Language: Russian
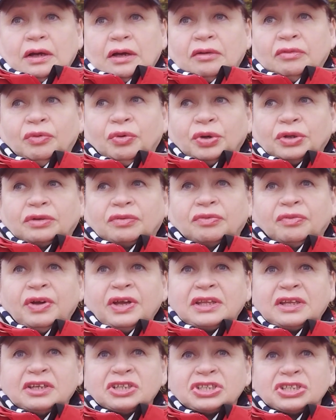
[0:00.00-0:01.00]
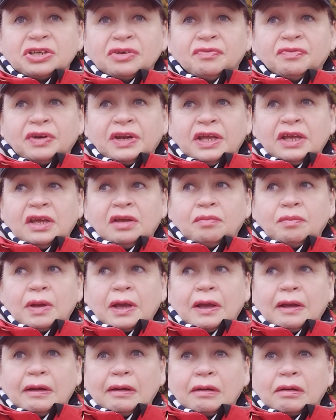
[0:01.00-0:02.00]
Вот в это же
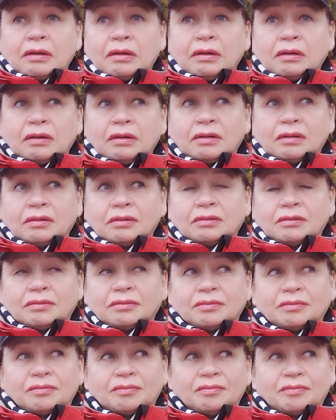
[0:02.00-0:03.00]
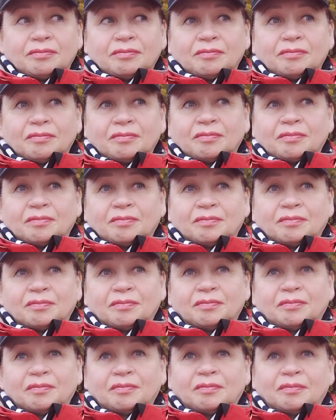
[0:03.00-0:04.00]
время э,
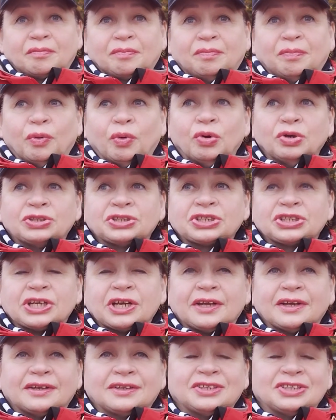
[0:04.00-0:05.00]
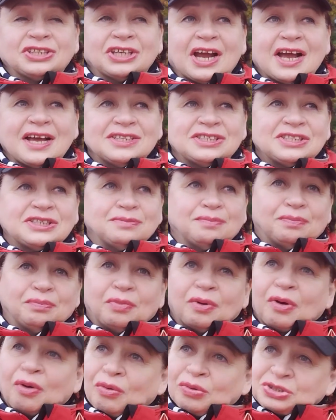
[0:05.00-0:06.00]
большая часть,
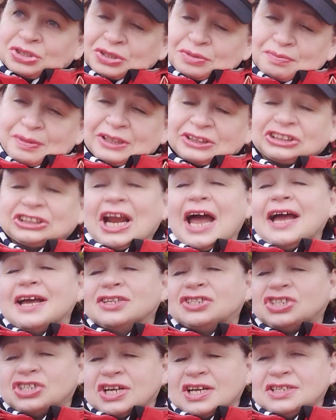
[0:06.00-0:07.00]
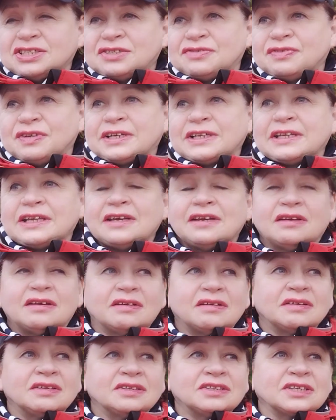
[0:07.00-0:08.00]
очень большая часть,
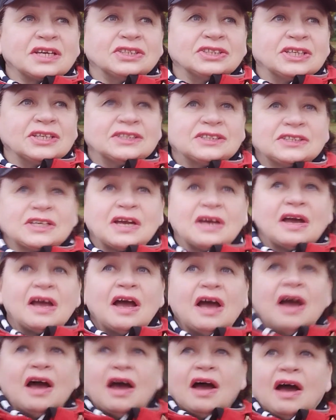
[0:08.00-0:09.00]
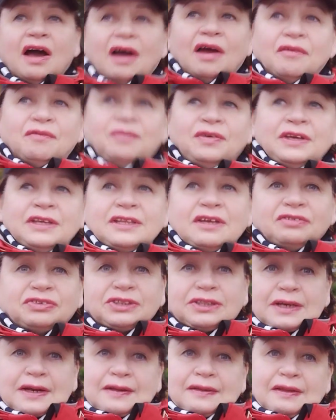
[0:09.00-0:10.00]
вернее э, сказать, э, финнов
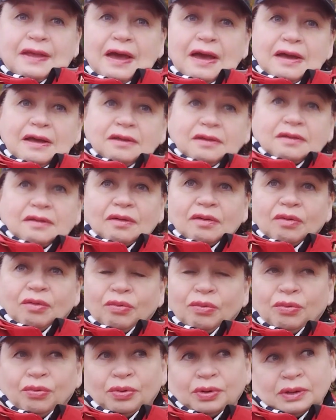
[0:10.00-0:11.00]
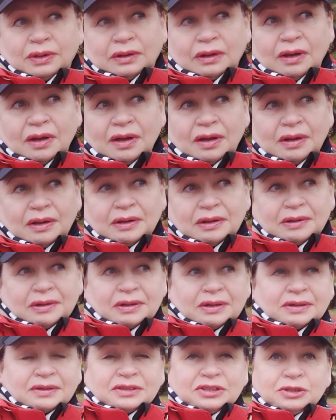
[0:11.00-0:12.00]
страдает от
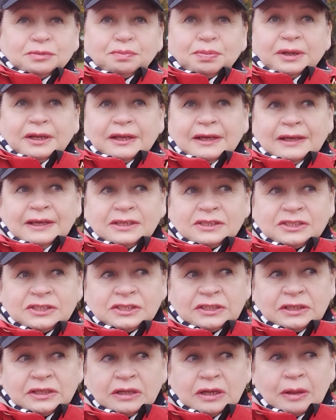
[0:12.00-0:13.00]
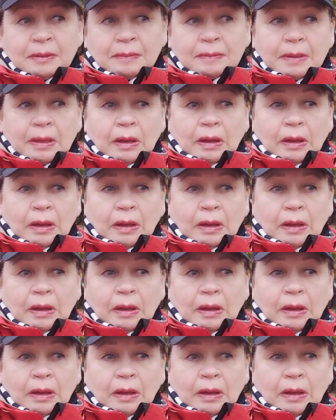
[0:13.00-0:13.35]
э, депрессии